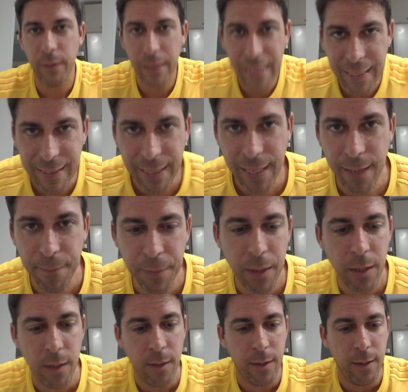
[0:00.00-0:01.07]
Y hasta aquí
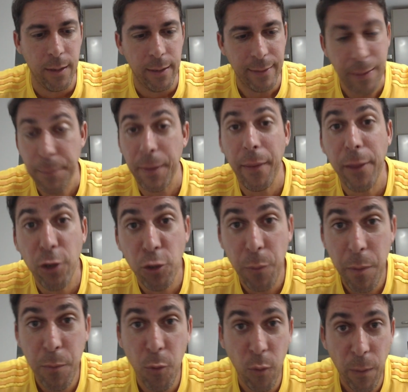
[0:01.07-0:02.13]
Siempre digo lo
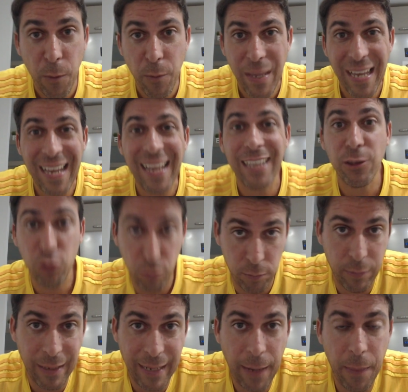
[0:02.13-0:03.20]
mismo cuando llegan estos
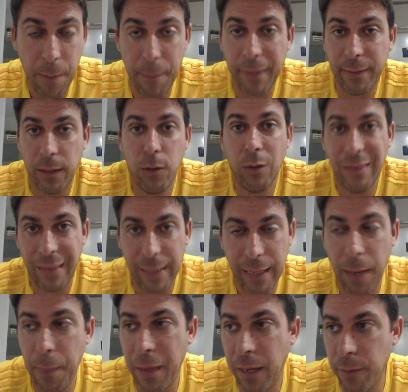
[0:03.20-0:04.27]
grandes partidos ante
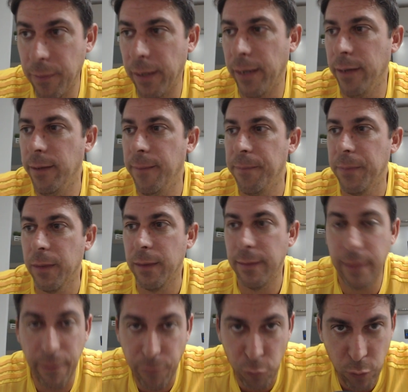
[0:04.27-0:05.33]
grandes rivales.
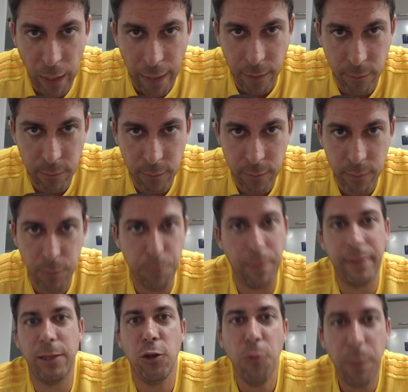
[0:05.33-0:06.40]
Disfrutar. Un
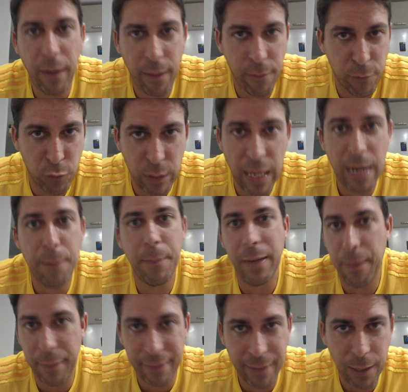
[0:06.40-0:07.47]
partido para disfrutar, para
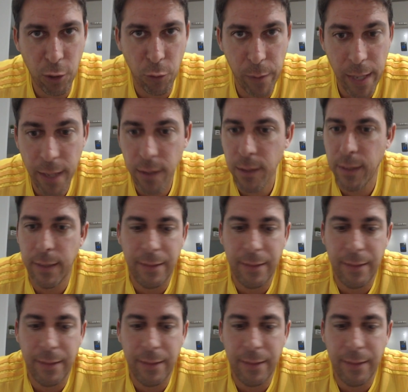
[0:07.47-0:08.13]
pasarlo bien.